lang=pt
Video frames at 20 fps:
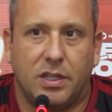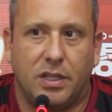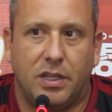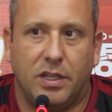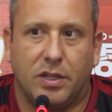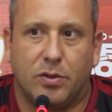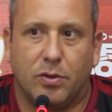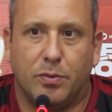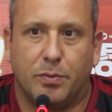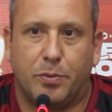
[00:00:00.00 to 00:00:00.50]

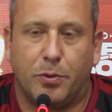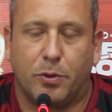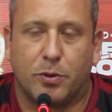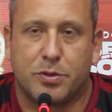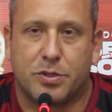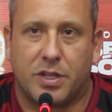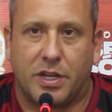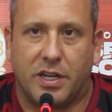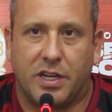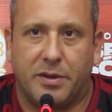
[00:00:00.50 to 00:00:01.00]
e com
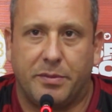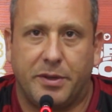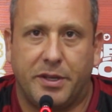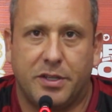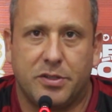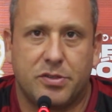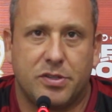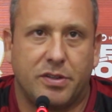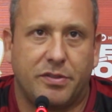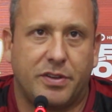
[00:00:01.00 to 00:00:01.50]
poucos
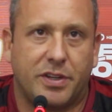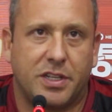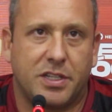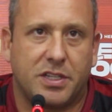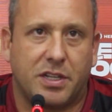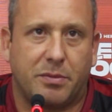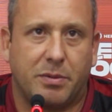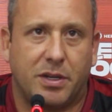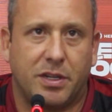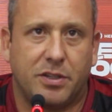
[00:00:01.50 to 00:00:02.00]
treinamentos, na verdade,
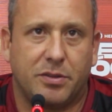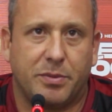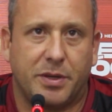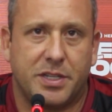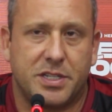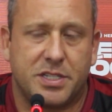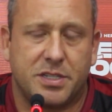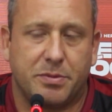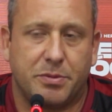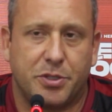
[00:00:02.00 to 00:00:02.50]
trabalhando
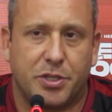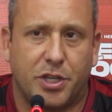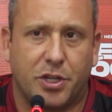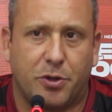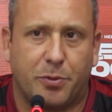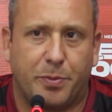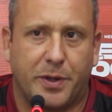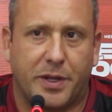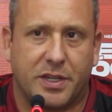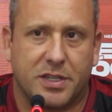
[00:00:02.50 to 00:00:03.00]
mais em cima de
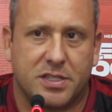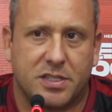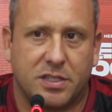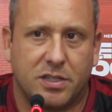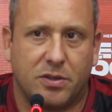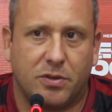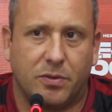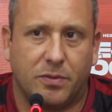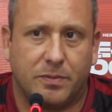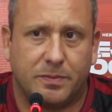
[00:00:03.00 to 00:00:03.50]

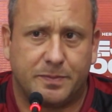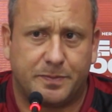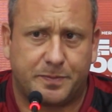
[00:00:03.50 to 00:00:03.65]
recuperação